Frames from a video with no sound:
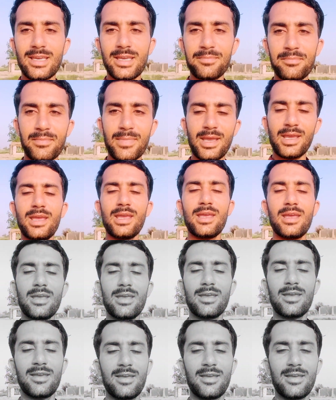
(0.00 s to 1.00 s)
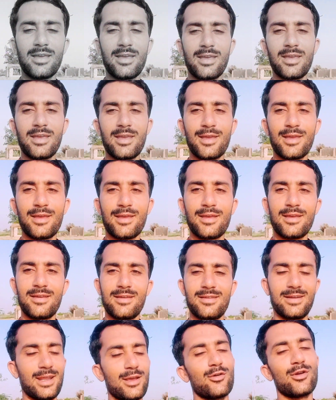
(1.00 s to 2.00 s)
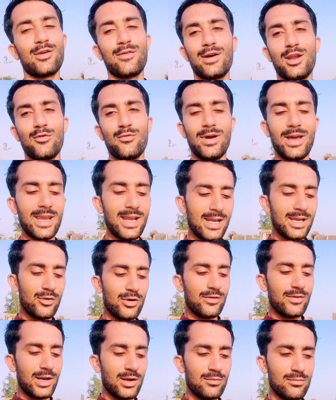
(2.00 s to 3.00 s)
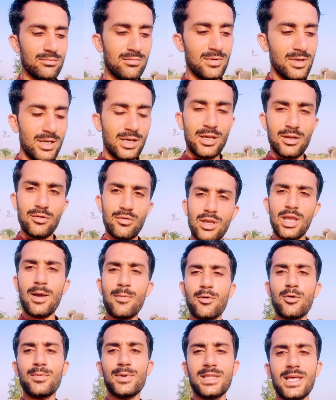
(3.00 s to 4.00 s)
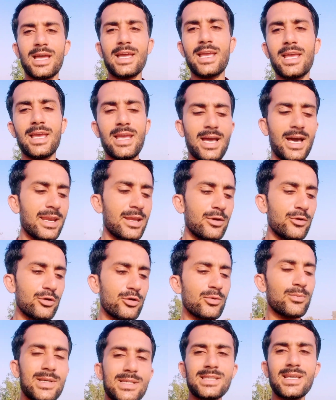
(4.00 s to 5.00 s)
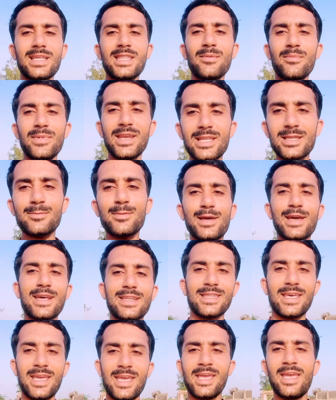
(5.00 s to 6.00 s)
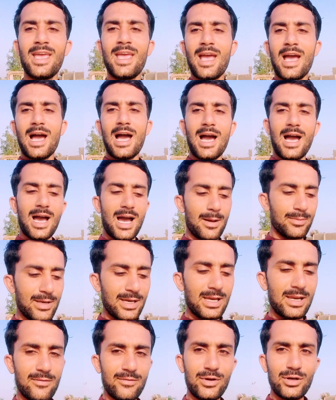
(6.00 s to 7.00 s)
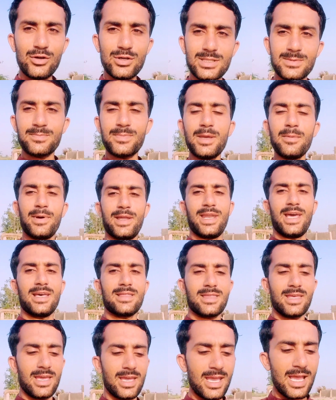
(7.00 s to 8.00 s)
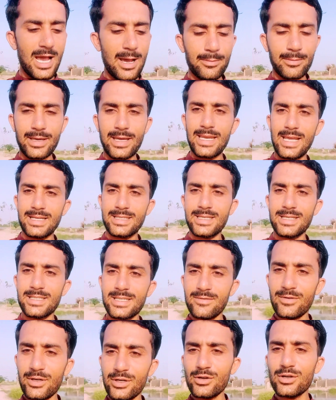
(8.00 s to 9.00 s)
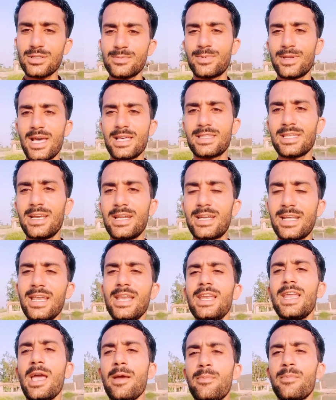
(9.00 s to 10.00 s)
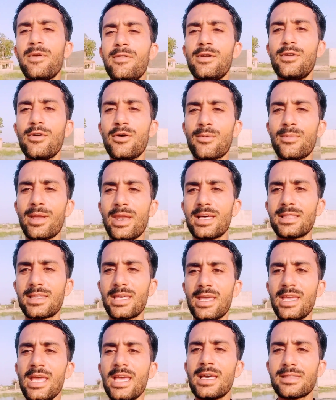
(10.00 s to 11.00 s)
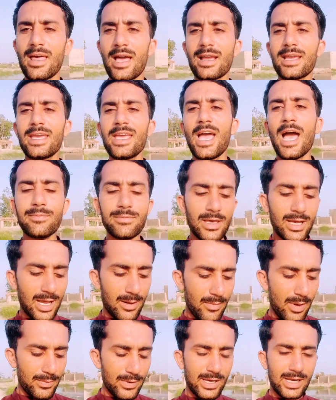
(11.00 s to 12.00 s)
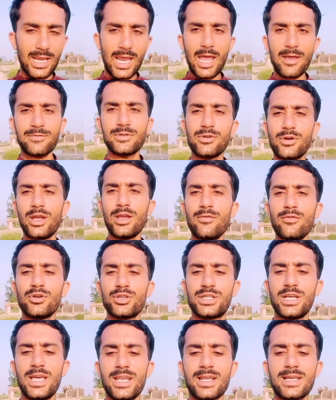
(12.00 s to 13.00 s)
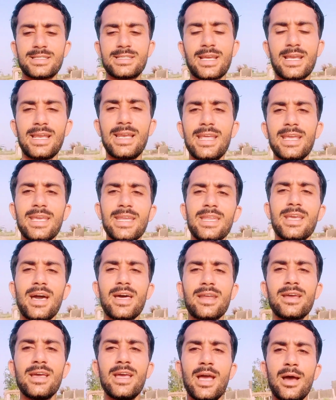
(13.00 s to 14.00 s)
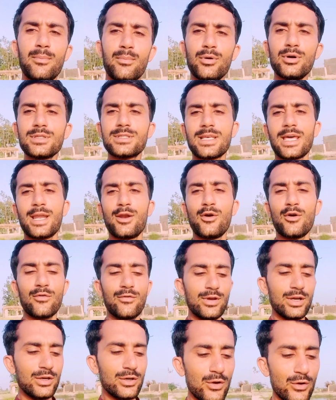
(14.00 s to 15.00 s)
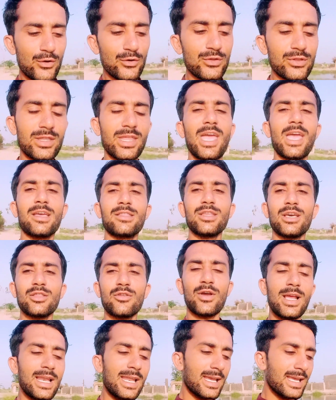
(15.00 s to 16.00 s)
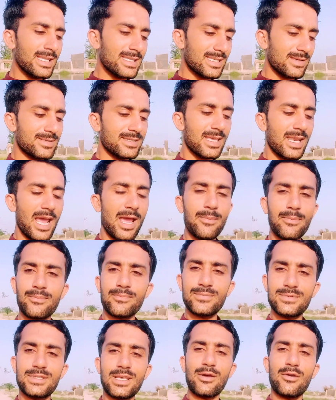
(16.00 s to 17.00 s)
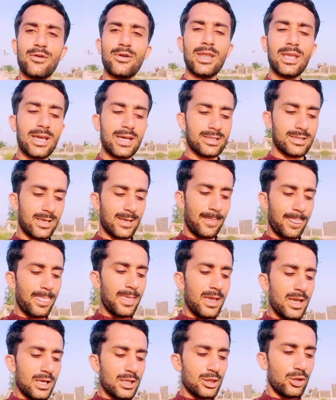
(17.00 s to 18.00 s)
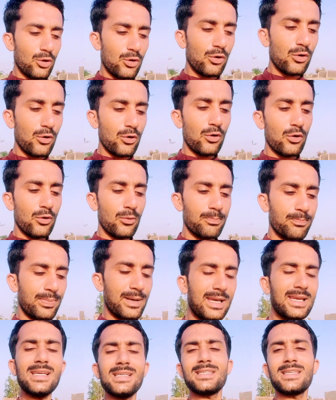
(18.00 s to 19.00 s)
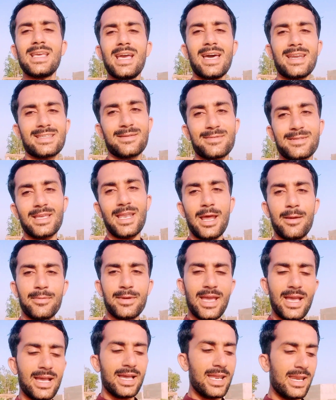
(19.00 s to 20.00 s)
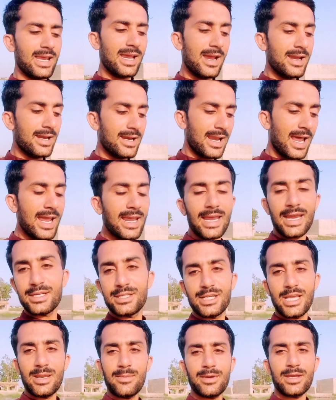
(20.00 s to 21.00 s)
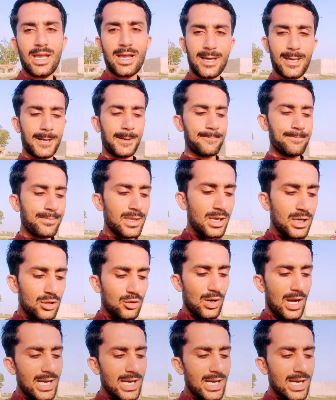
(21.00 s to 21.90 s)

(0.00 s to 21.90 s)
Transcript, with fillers: कि मैं नहीं होने वाला हूँ वायरल नहीं होने वाला हूँ क्योंकि आपको पता है कि यार यूट्यूब पे ज़्यादा मेहनत भी करते हैं आपके लिए वीडियोस भी बनाते हैं आपके लिए अच्छी अच्छी वीडियोस बनाते हैं डेली लाइफ में भी लोग बनाते हैं ताकि आप तक हम अपनी लाइफ जो है वो शेयर कर सकें लेकिन यार बहुत सारे लोग वीडियो को देखते तो हैं लेकिन सब्सक्राइब ज़रूर नहीं करते हैं तो प्लीज़ यार सब्सक्राइब क्या करें एंड लाइक एंड शेयर भी क्या करें तो